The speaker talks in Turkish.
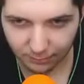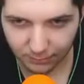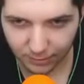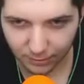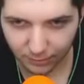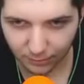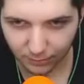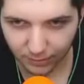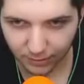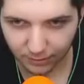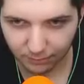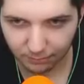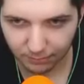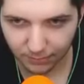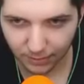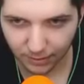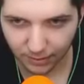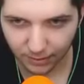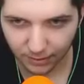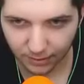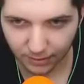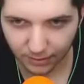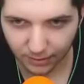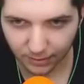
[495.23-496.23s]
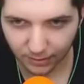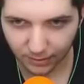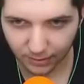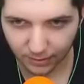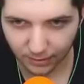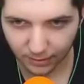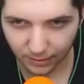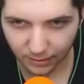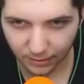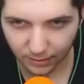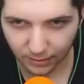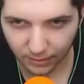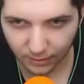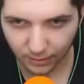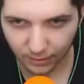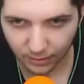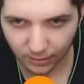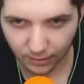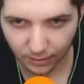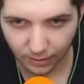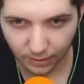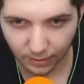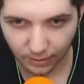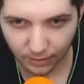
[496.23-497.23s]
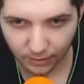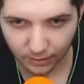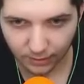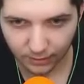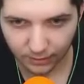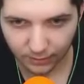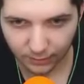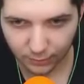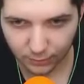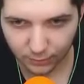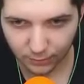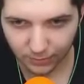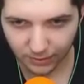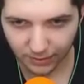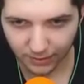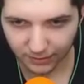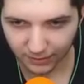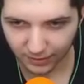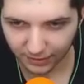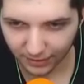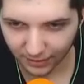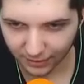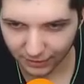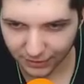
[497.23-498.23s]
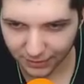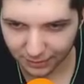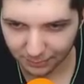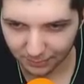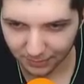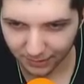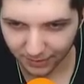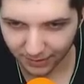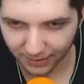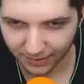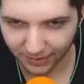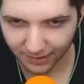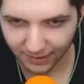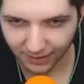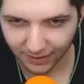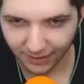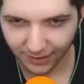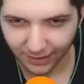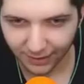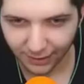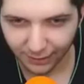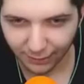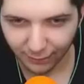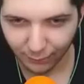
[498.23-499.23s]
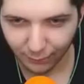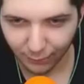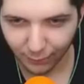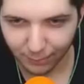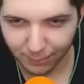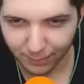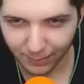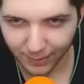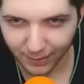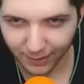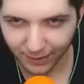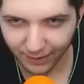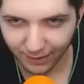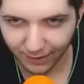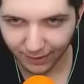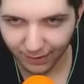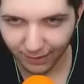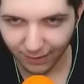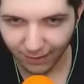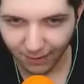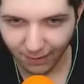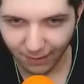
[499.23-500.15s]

Amına koyayım ya. Merhaba. Son anda kaçtım ha. oh be.